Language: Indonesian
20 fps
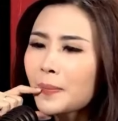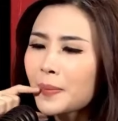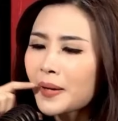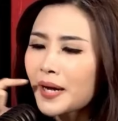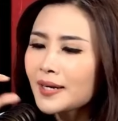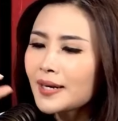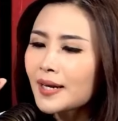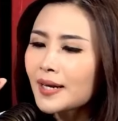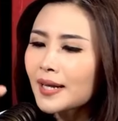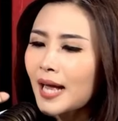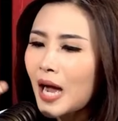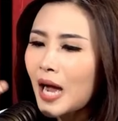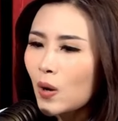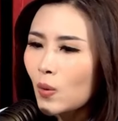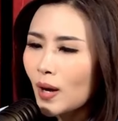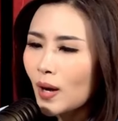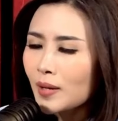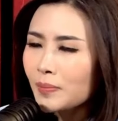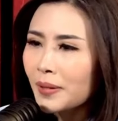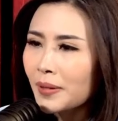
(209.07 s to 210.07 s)
apakah dari
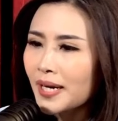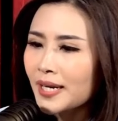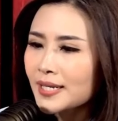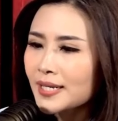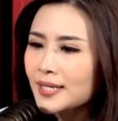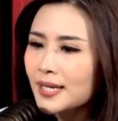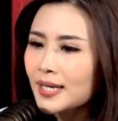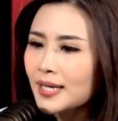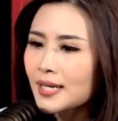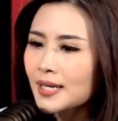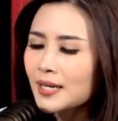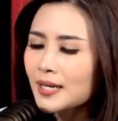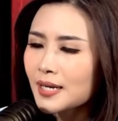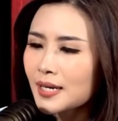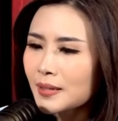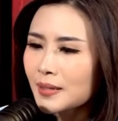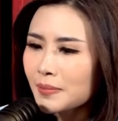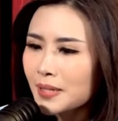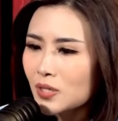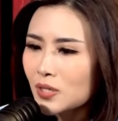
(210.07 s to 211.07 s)
awal prediksi ya.
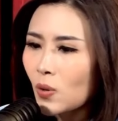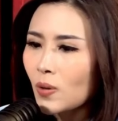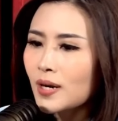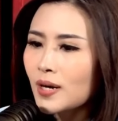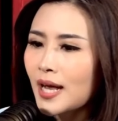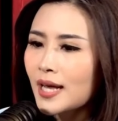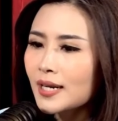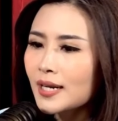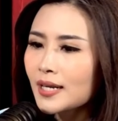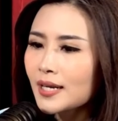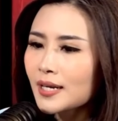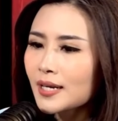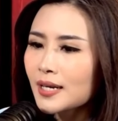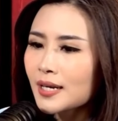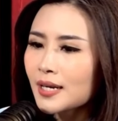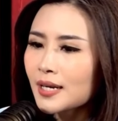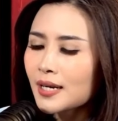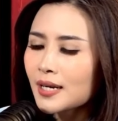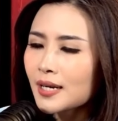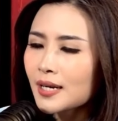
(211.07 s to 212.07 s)
Mas Kodari
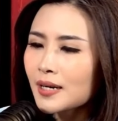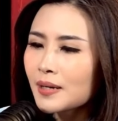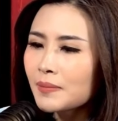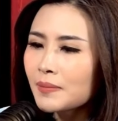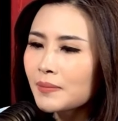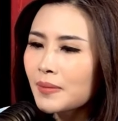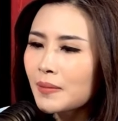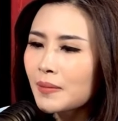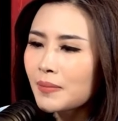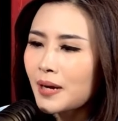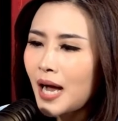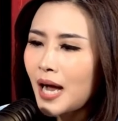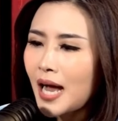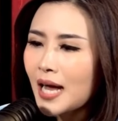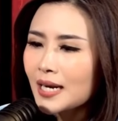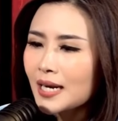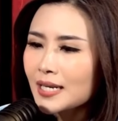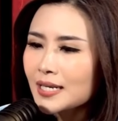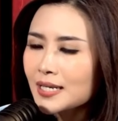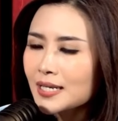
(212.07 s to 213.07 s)
hmm. memang
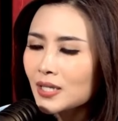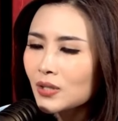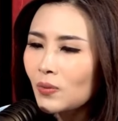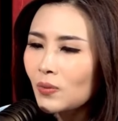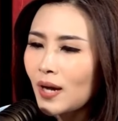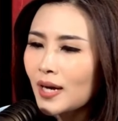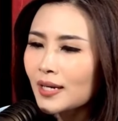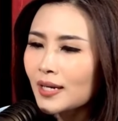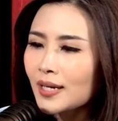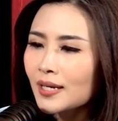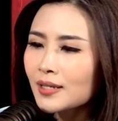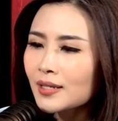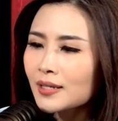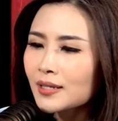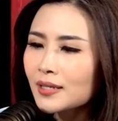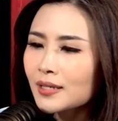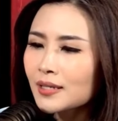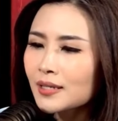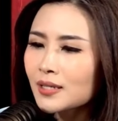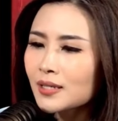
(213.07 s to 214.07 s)
Anies itu
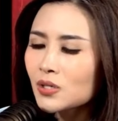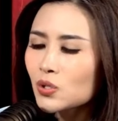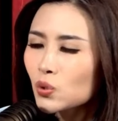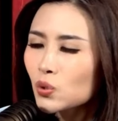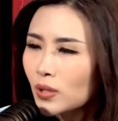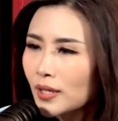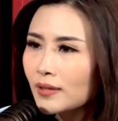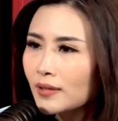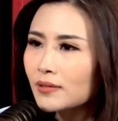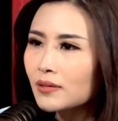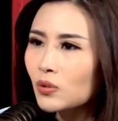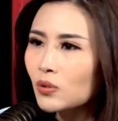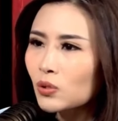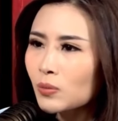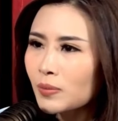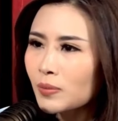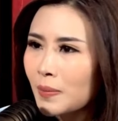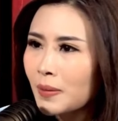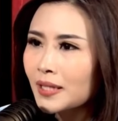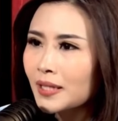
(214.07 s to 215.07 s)
akan sulit
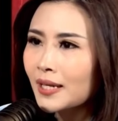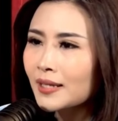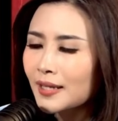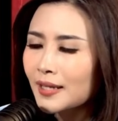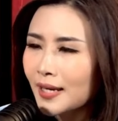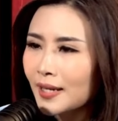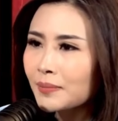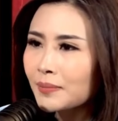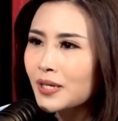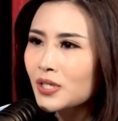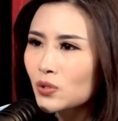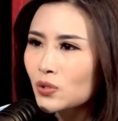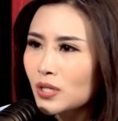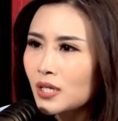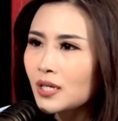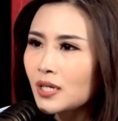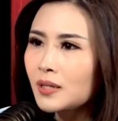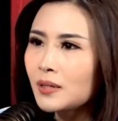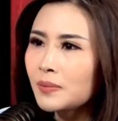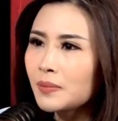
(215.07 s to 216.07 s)
untuk mendapatkan tiket maju
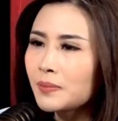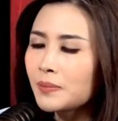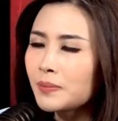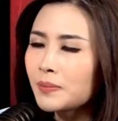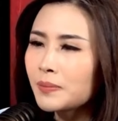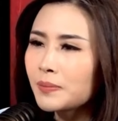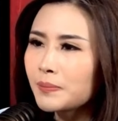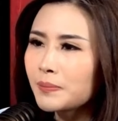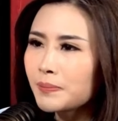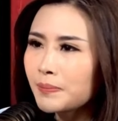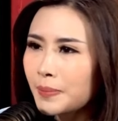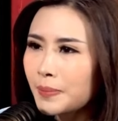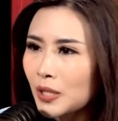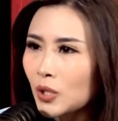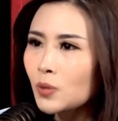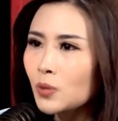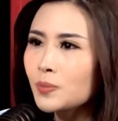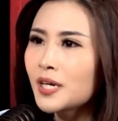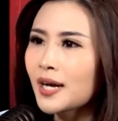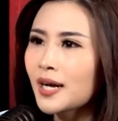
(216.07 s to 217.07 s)
di
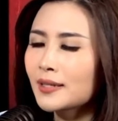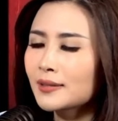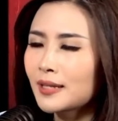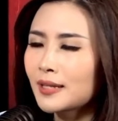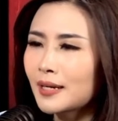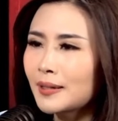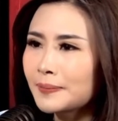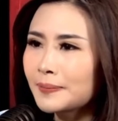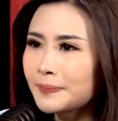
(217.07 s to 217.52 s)
Pilgub Jakarta?